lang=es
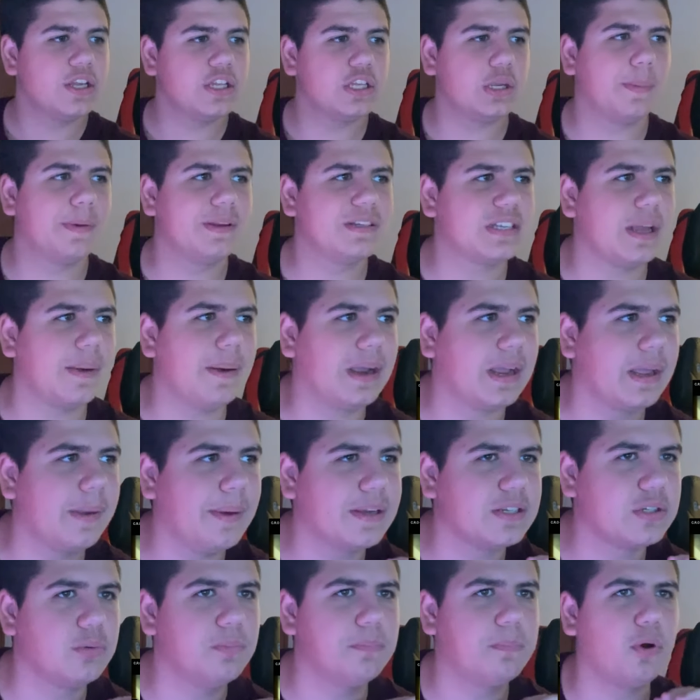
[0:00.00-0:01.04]
Yo pensaba que
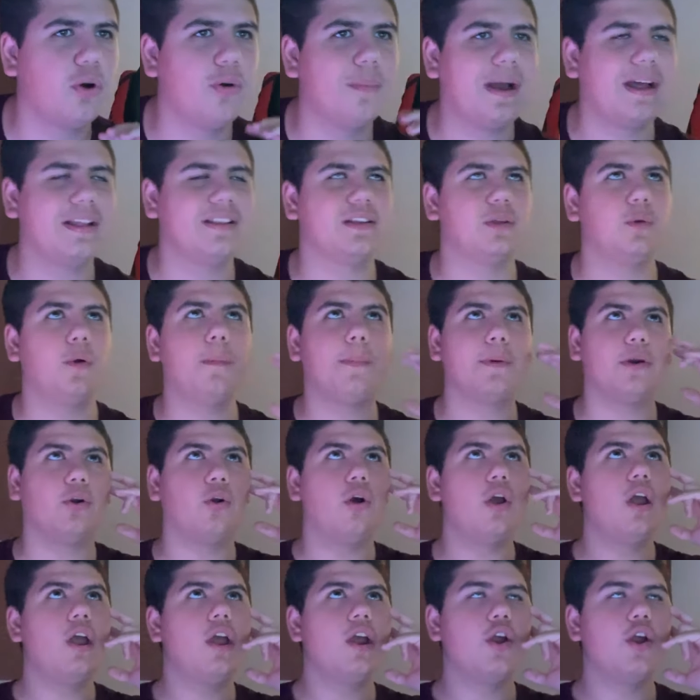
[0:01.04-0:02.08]
iba a ser un poco más antiguo, pero